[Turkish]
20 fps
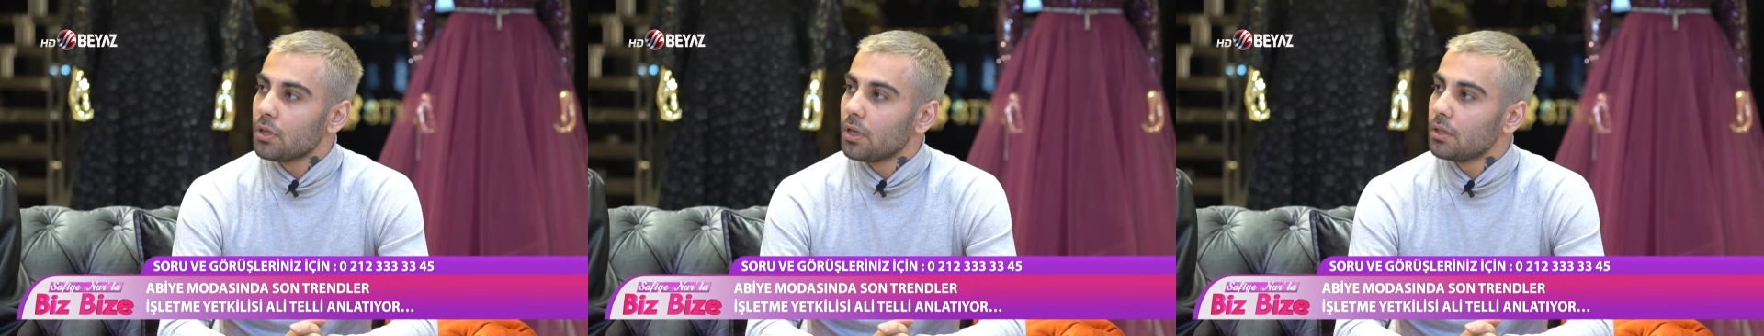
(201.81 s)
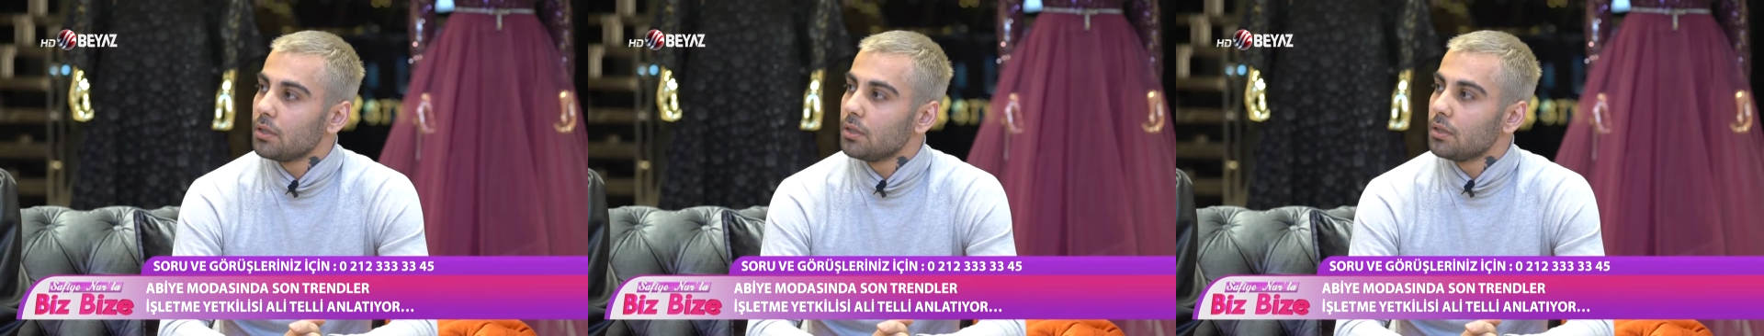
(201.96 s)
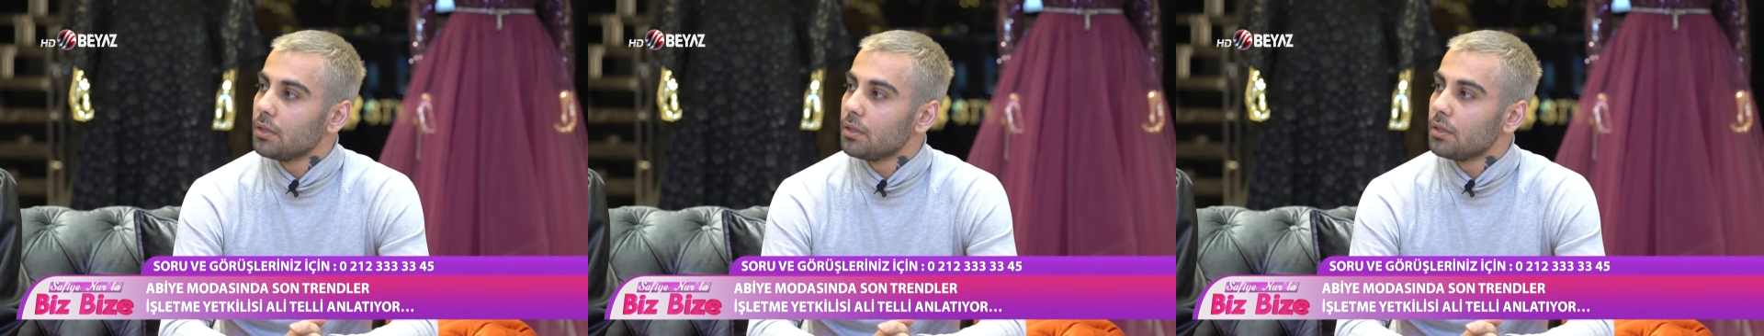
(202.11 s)

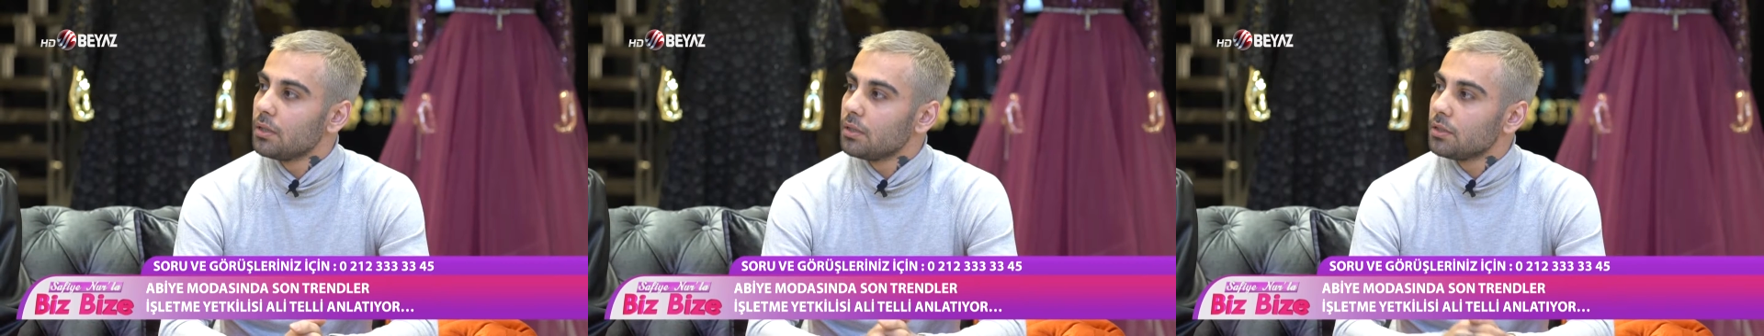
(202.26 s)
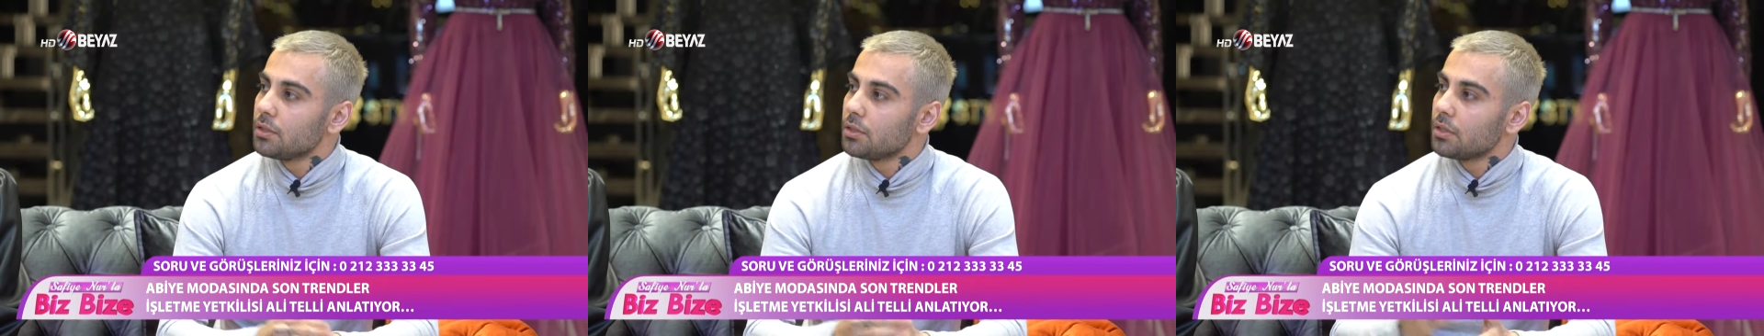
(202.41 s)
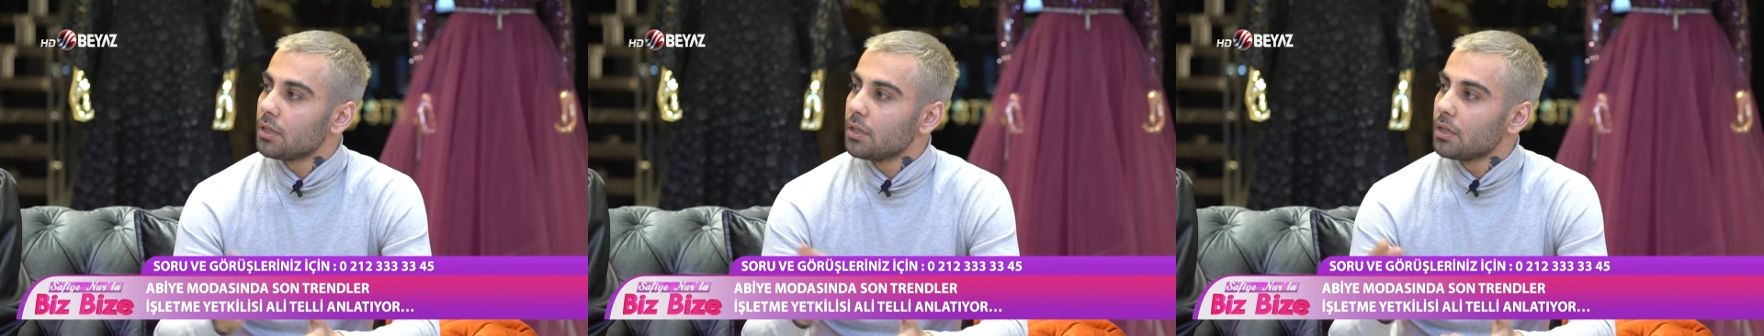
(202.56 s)
Hani
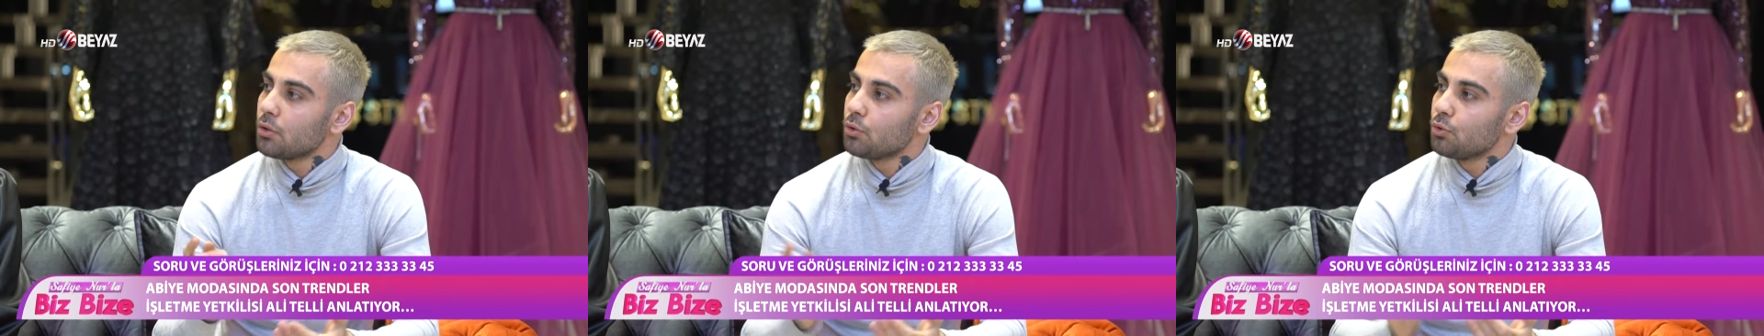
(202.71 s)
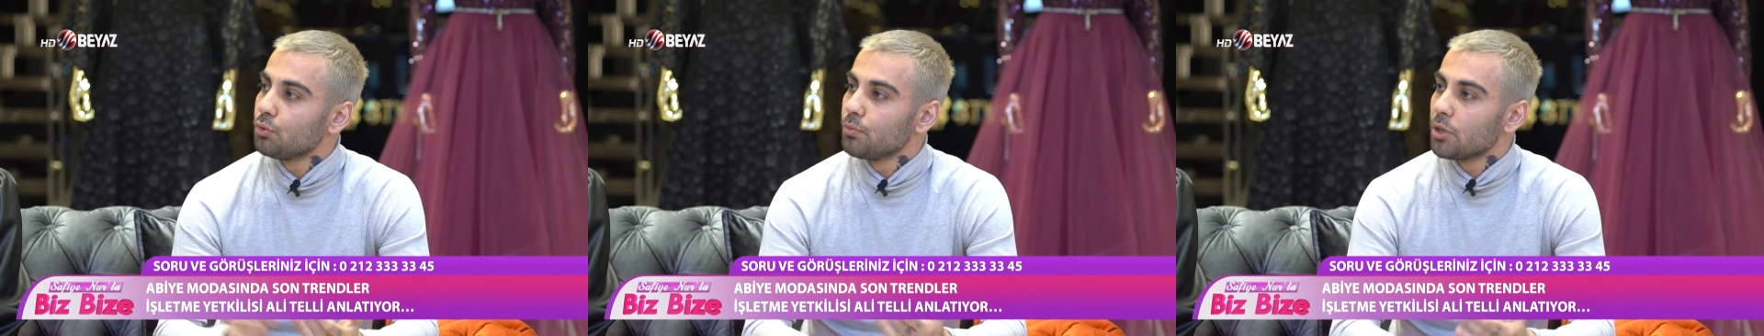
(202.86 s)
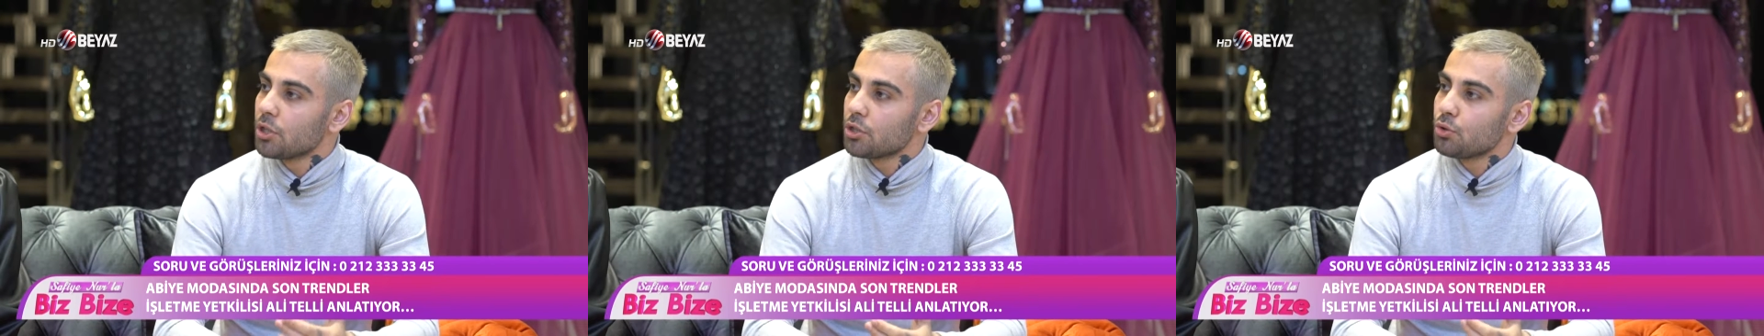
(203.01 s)
işte
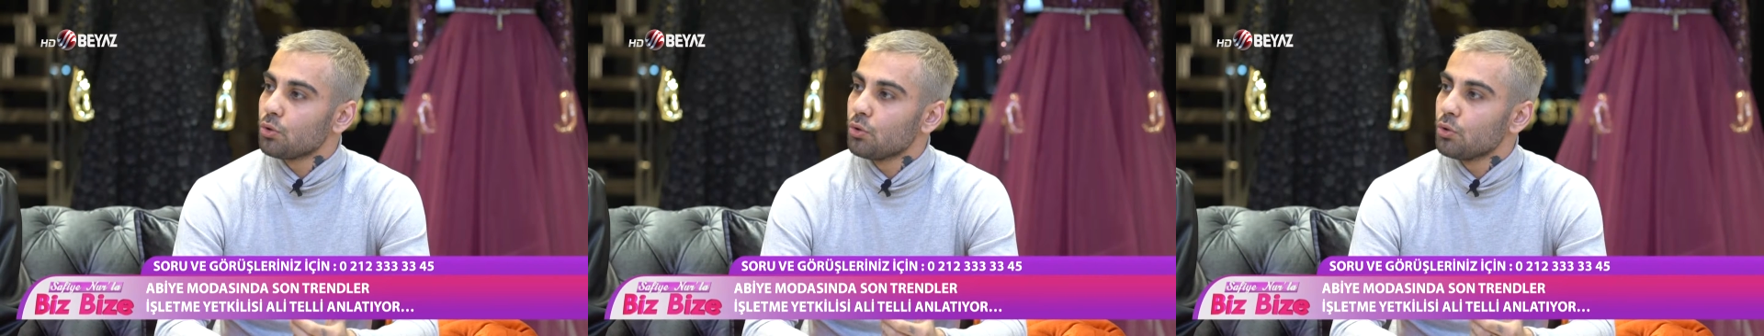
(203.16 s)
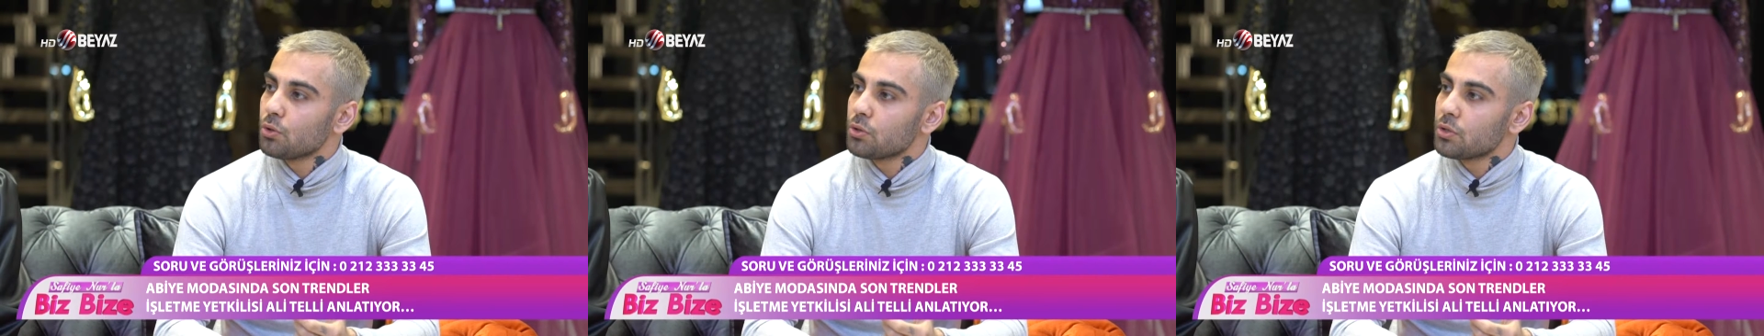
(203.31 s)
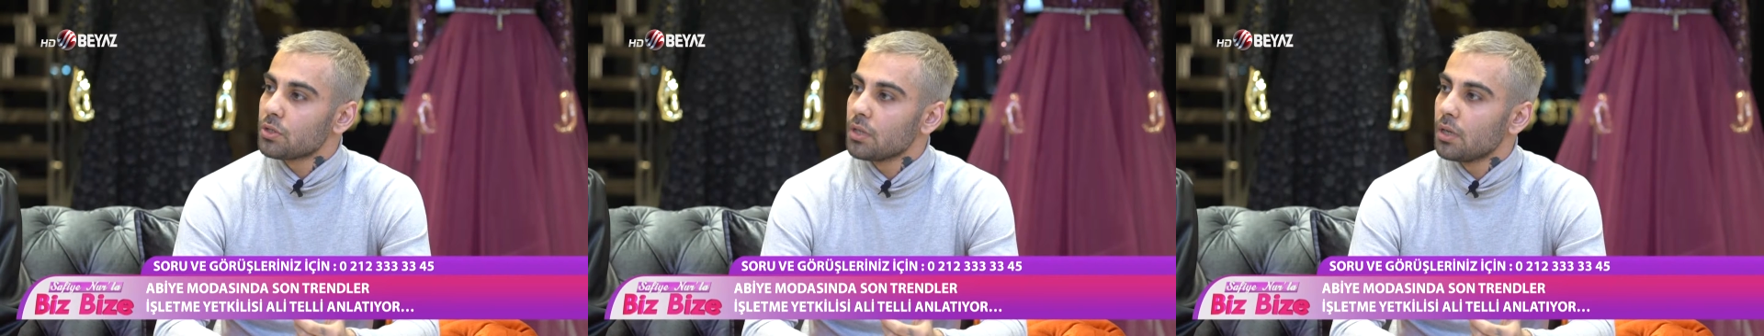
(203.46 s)
kumaş
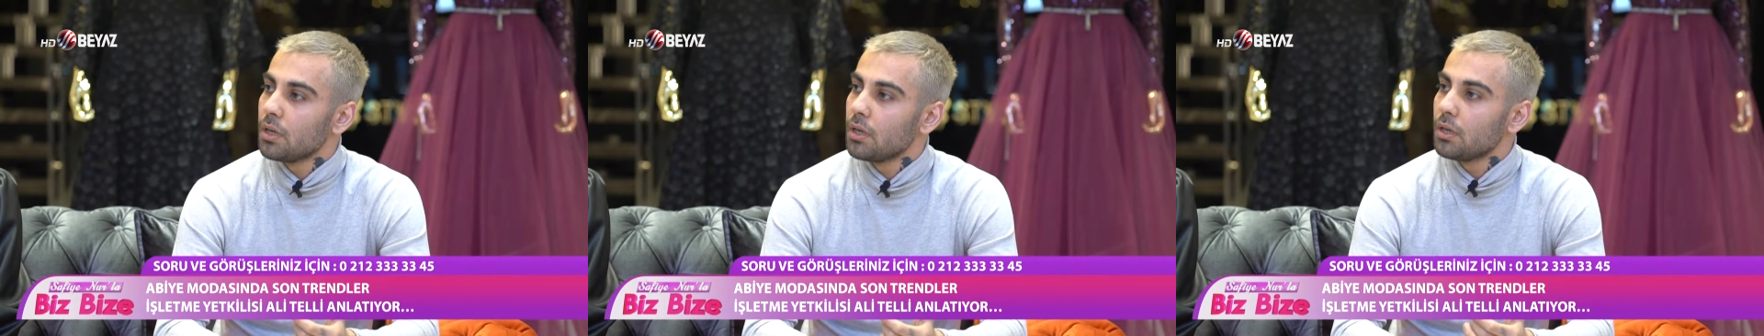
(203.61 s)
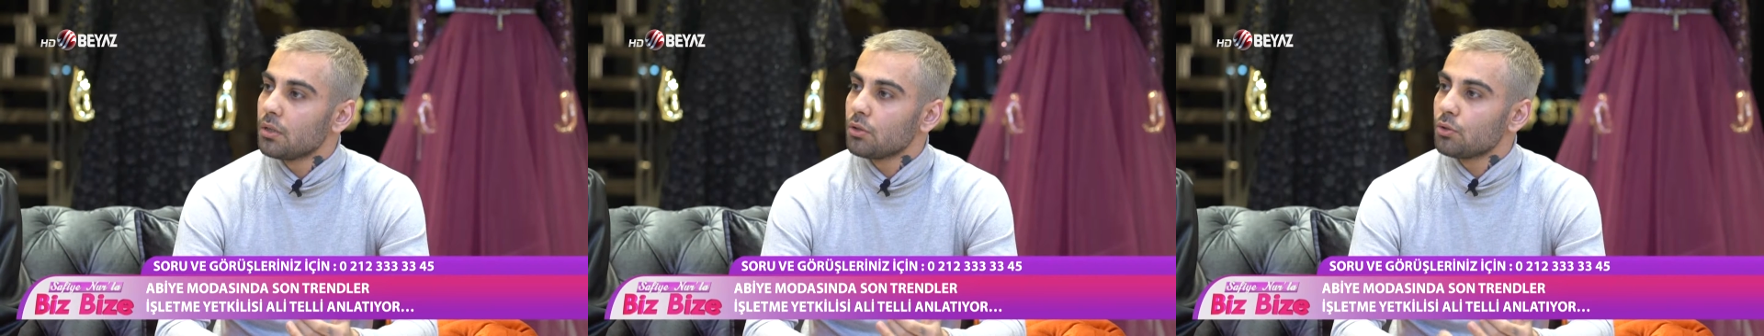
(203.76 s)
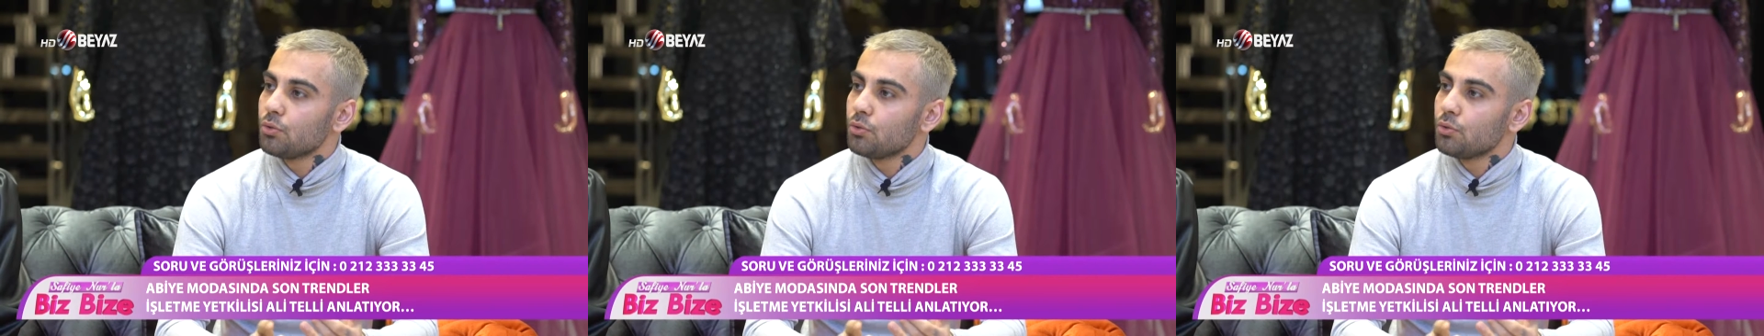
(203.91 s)
olsa